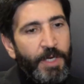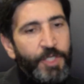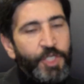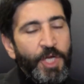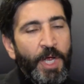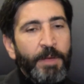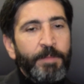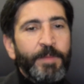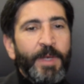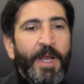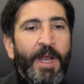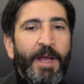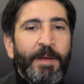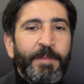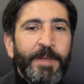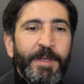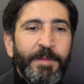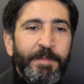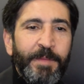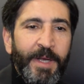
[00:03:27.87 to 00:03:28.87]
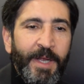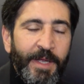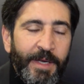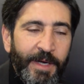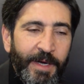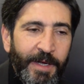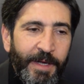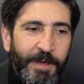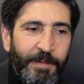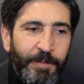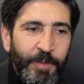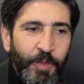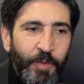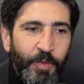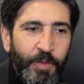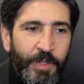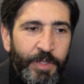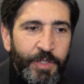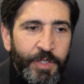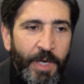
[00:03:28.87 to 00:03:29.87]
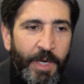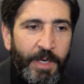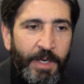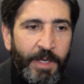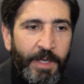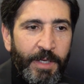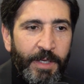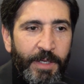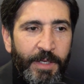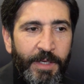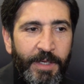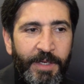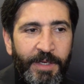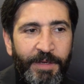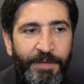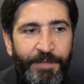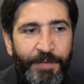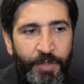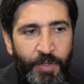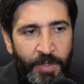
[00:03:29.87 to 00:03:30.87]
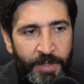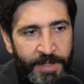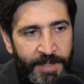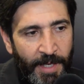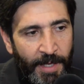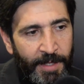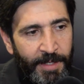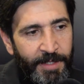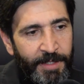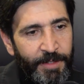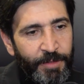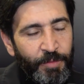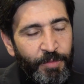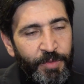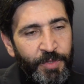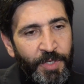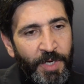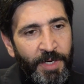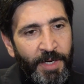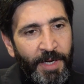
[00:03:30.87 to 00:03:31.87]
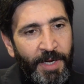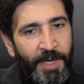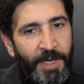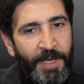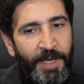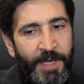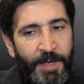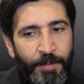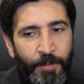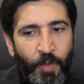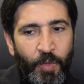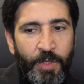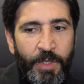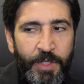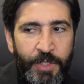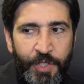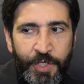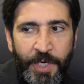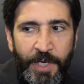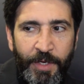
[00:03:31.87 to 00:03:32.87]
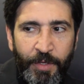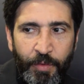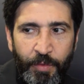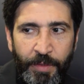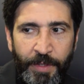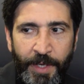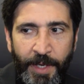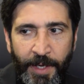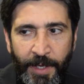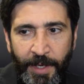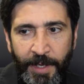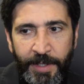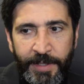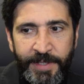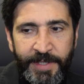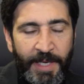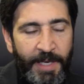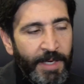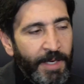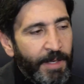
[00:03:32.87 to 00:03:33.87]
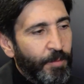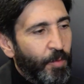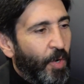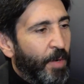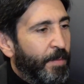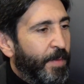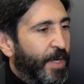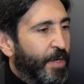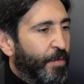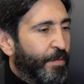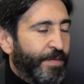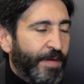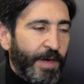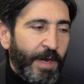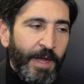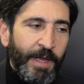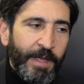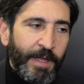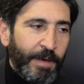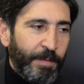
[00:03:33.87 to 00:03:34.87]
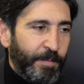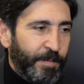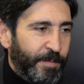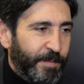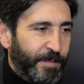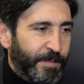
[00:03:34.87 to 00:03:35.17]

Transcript: لشعبنا الحبيب بالعراق بنقول ان شاء الله آه، فطر سعيد وان شاء الله كل ايام كل الجاي يكون هيك سلام وامان وفرح يا رب